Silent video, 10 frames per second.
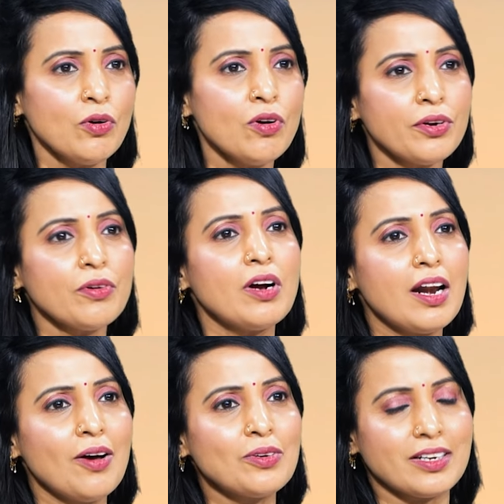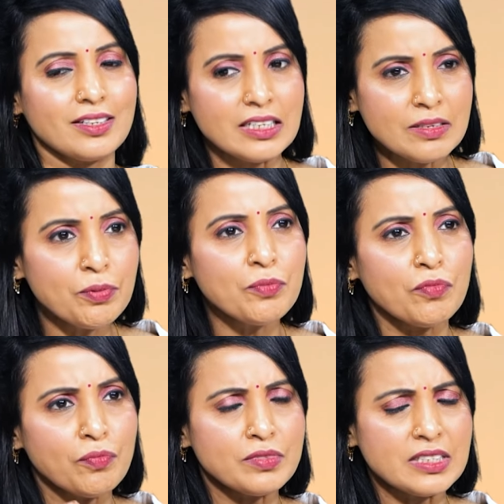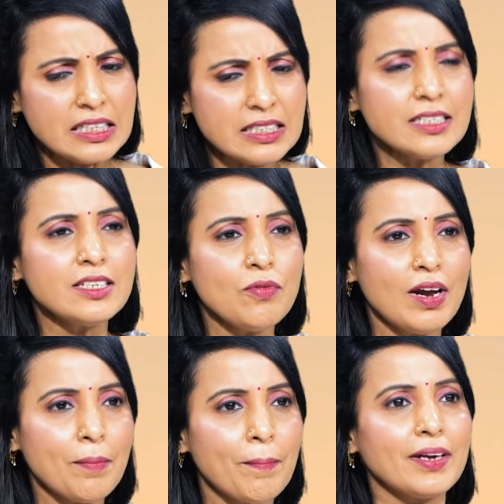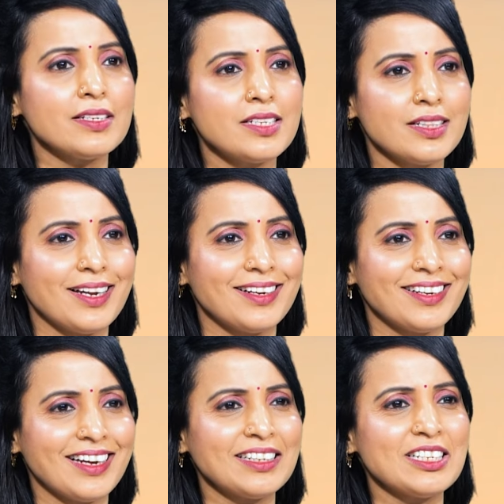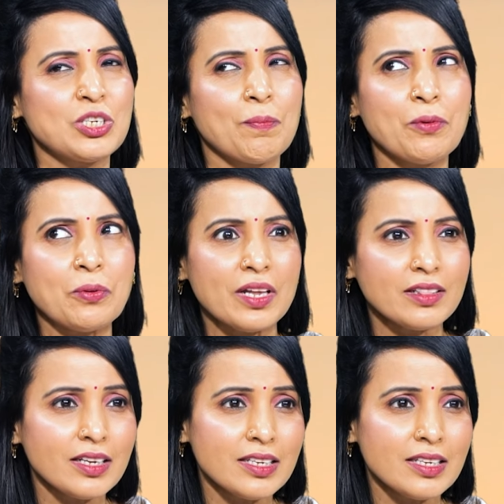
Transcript: ఒక్కొక్కరు ఒక్కొక్కలా ఉంటారు కదా ఇప్పుడు సెన్సిటివ్ వాళ్ళ పరిస్థితి ఏంటి అంటే చెప్పుకున్నంత